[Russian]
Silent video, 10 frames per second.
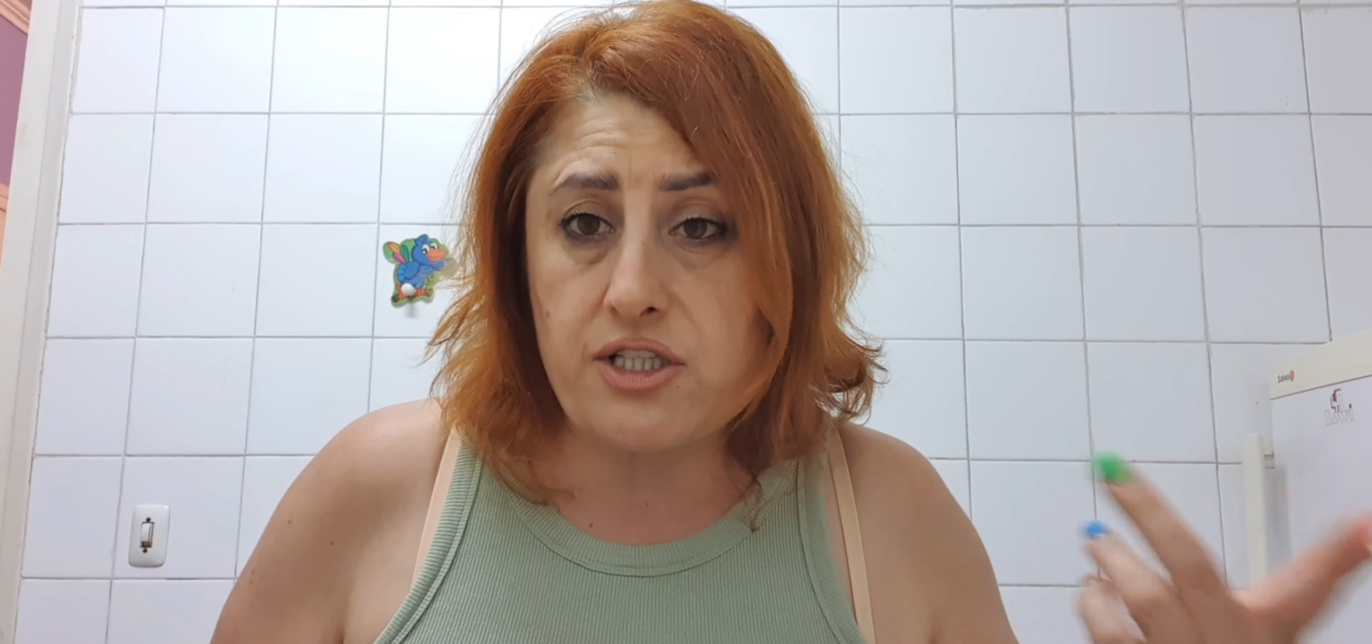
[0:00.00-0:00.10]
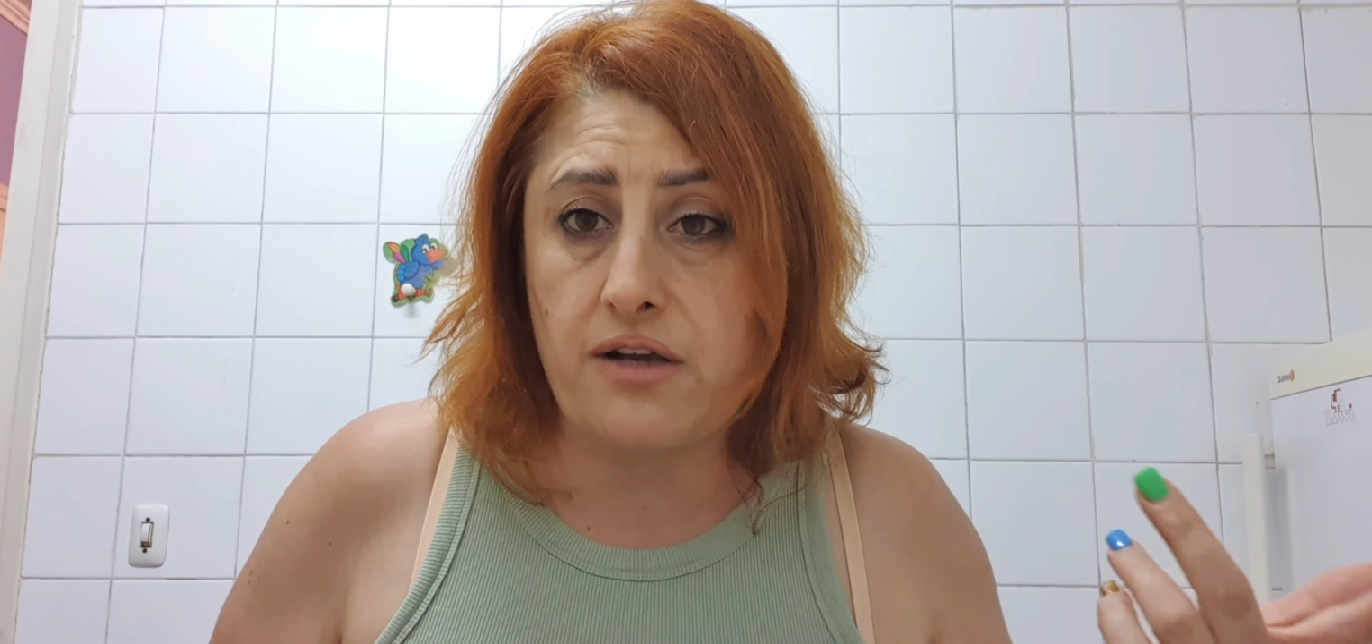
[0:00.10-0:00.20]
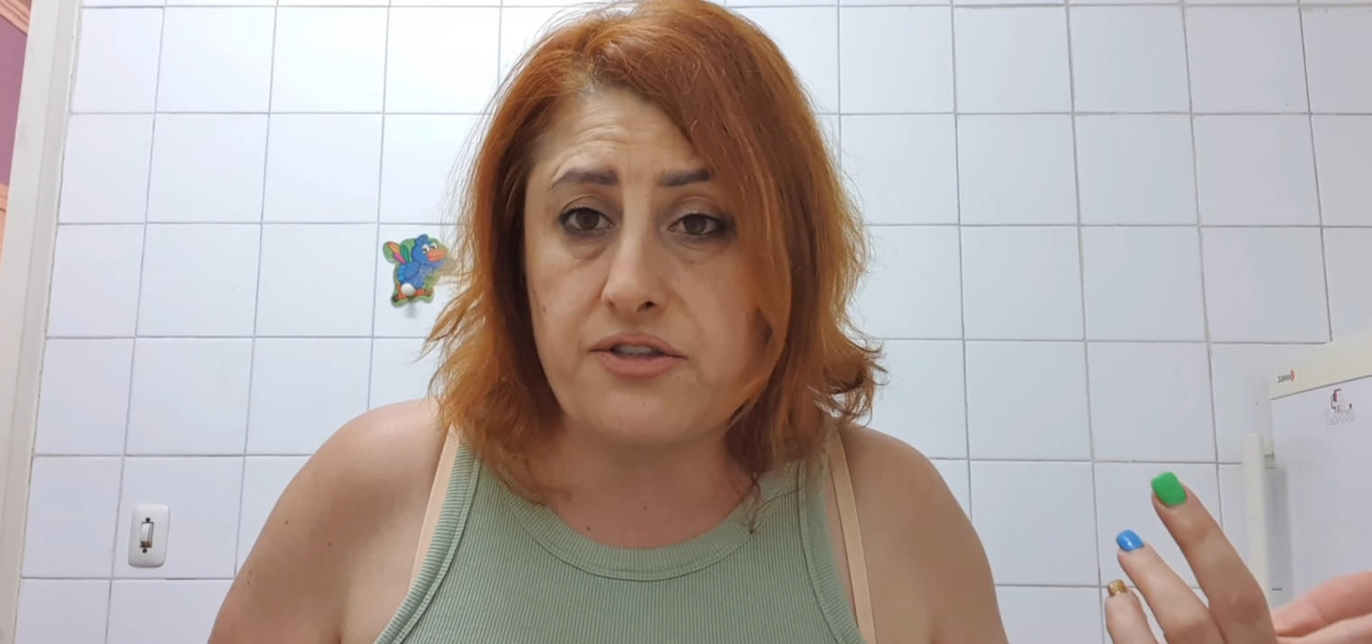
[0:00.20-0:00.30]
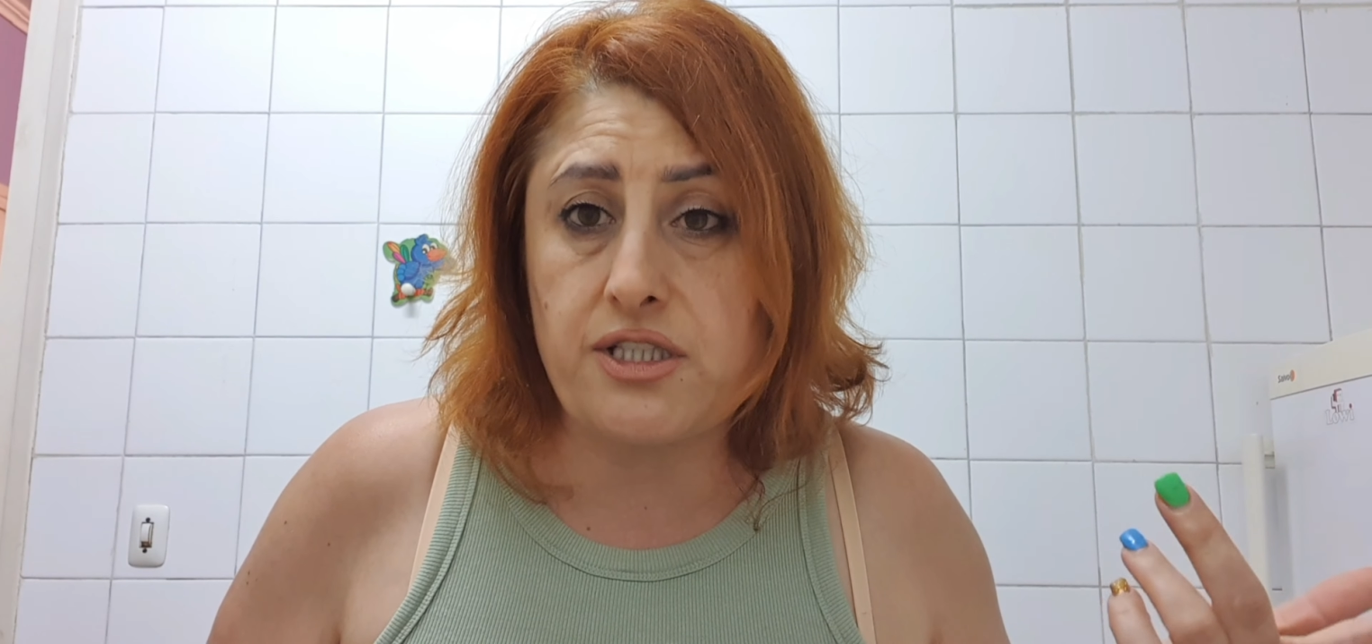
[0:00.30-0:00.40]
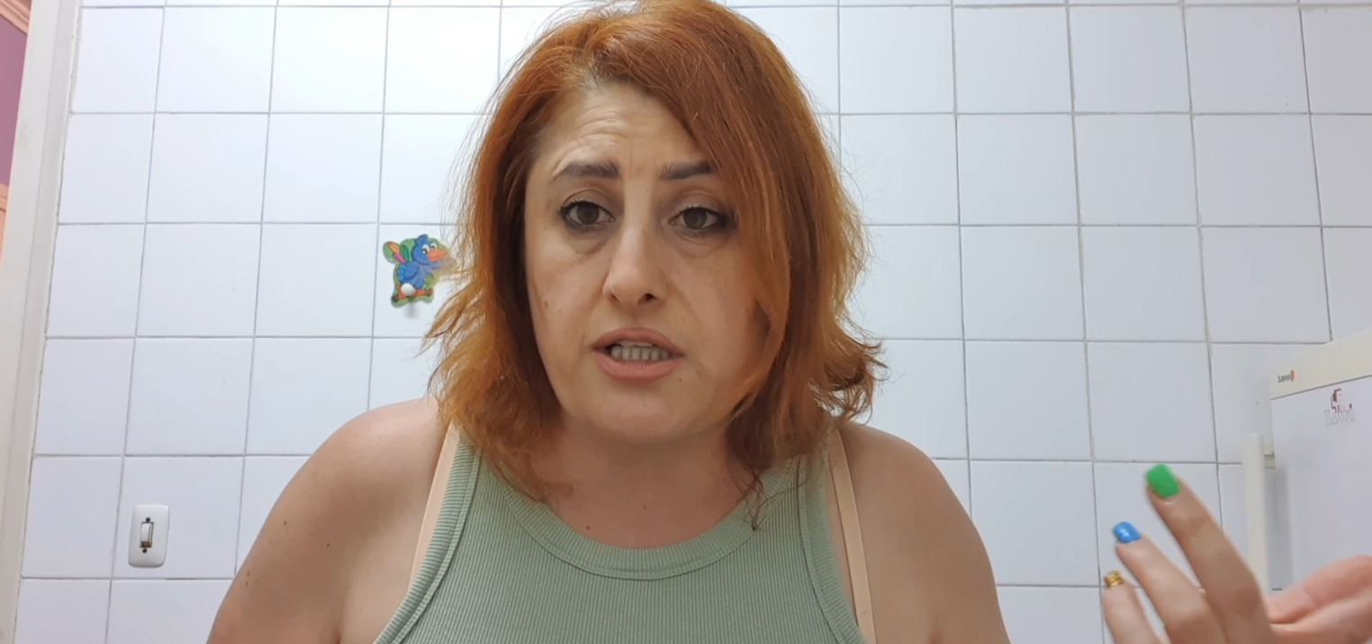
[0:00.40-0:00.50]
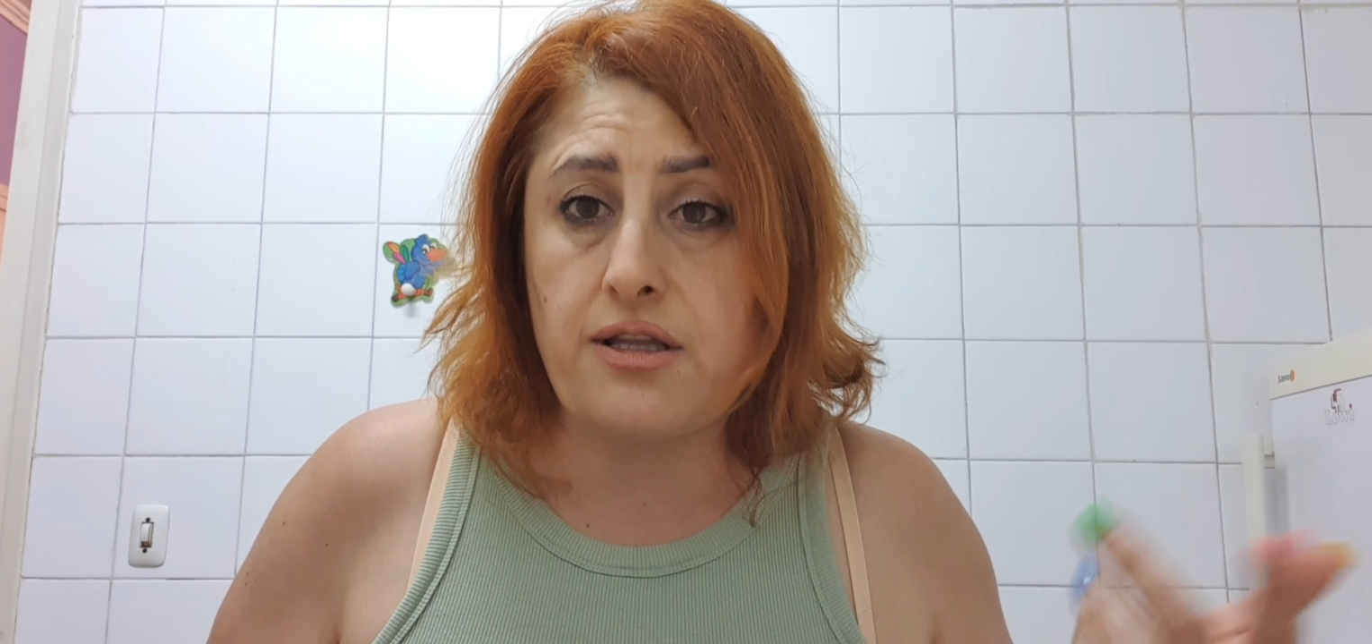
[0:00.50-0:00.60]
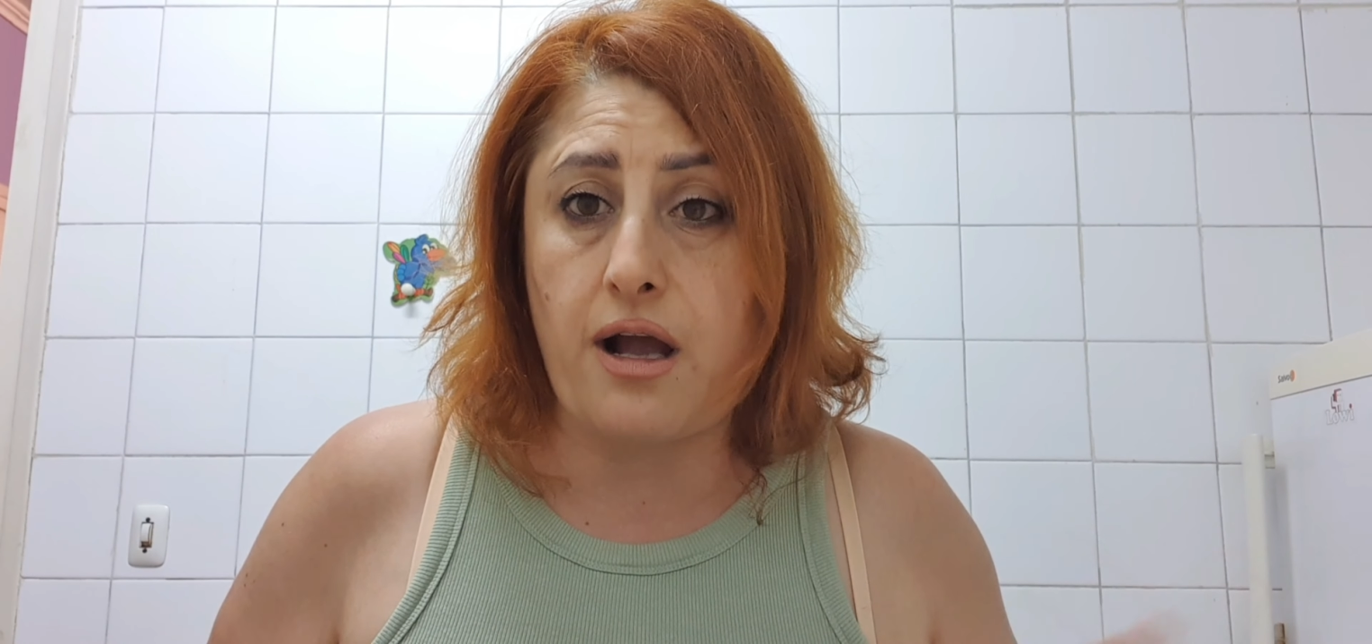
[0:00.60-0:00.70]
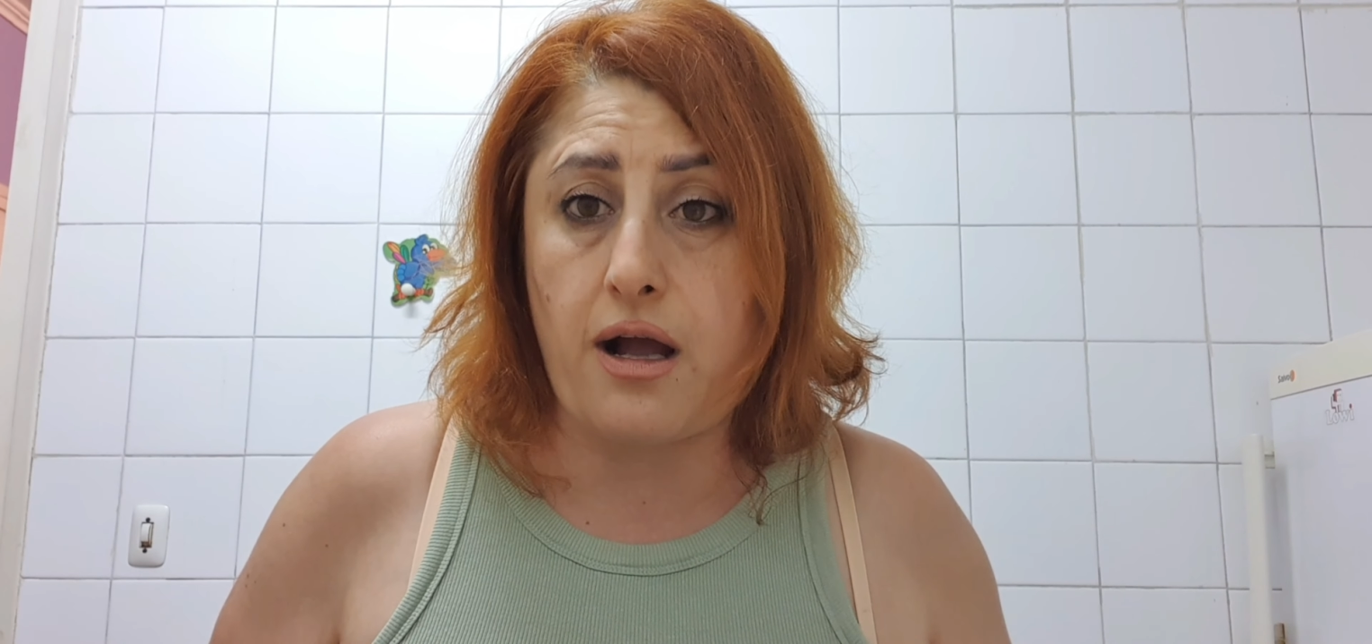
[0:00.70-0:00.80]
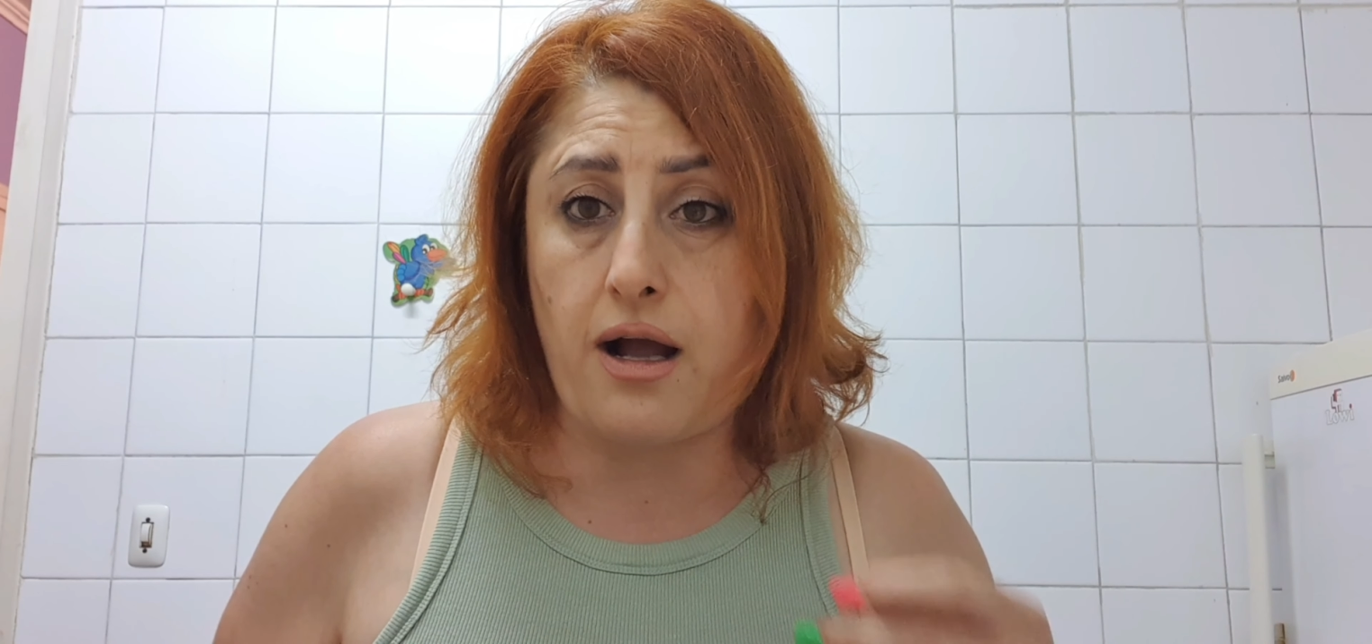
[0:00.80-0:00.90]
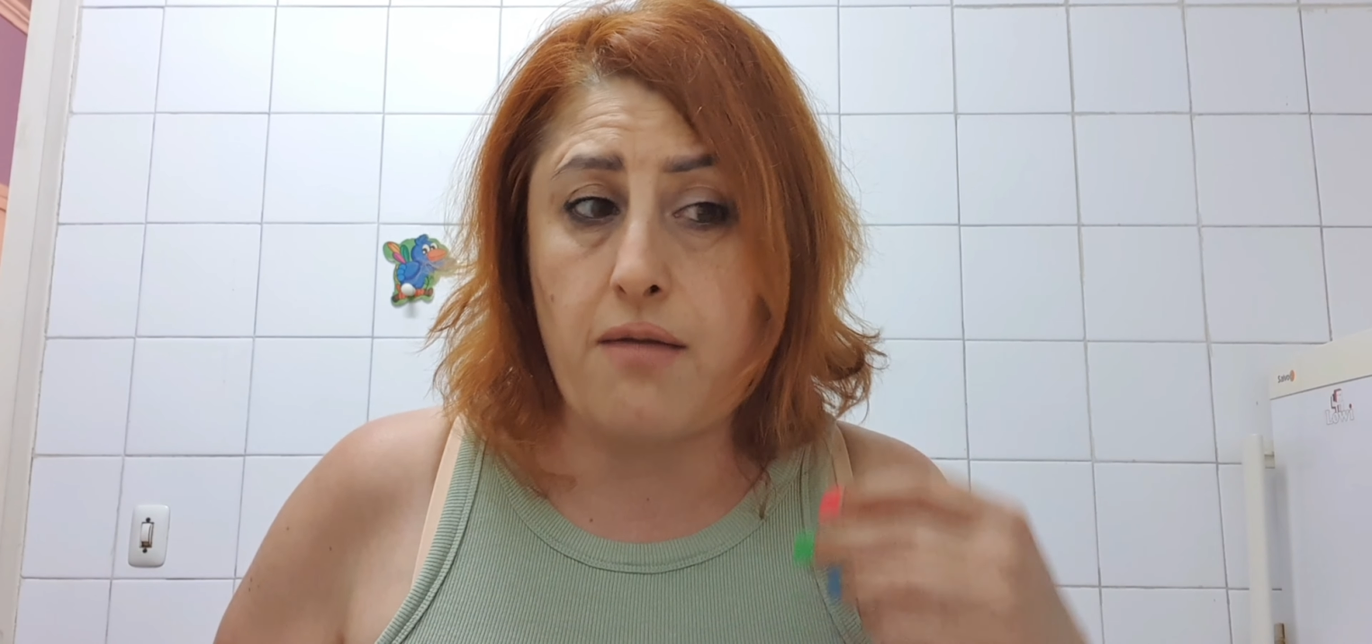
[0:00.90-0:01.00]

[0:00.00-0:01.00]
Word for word: как всегда,